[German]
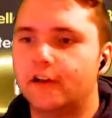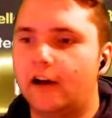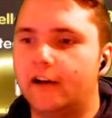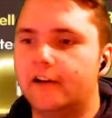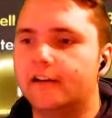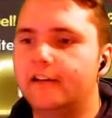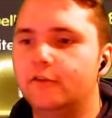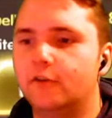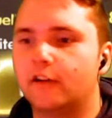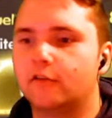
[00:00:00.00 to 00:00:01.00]
Da Energie
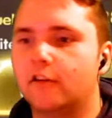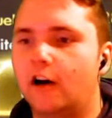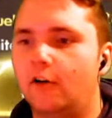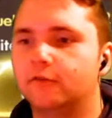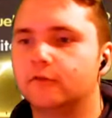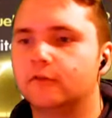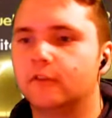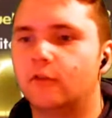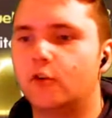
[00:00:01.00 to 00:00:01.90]
sogar zu kaufen.